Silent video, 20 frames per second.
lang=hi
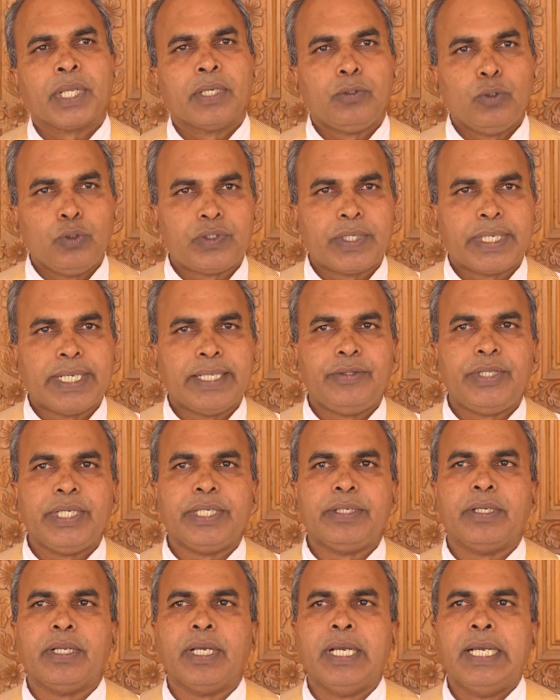दूसरे
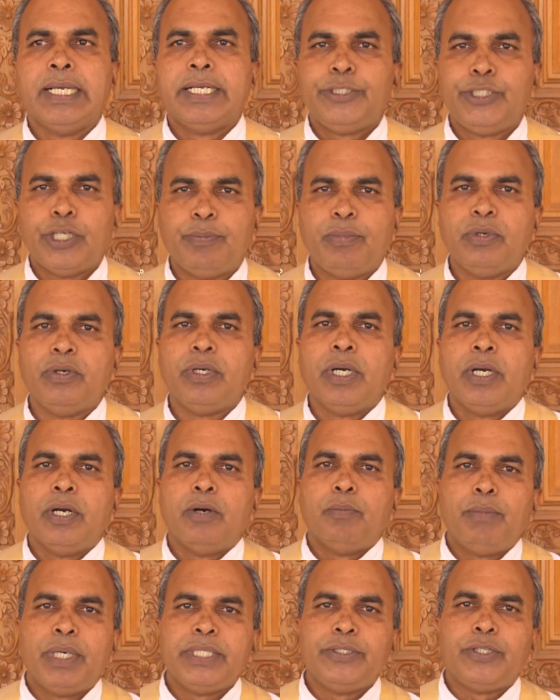दिन जब
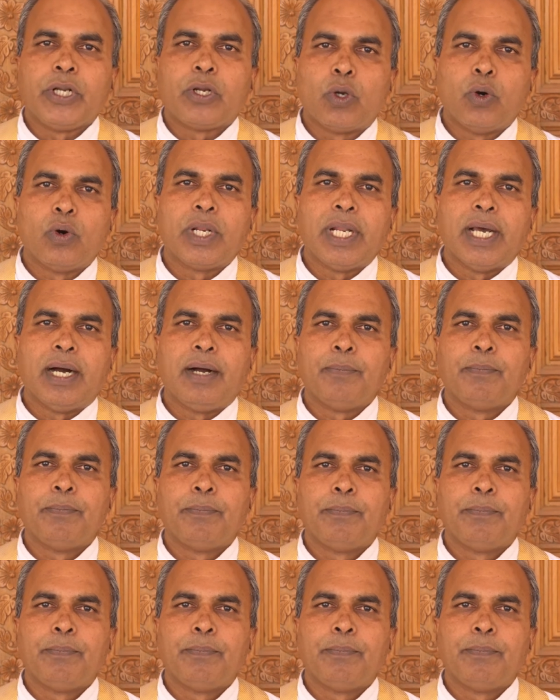मंदिर खोला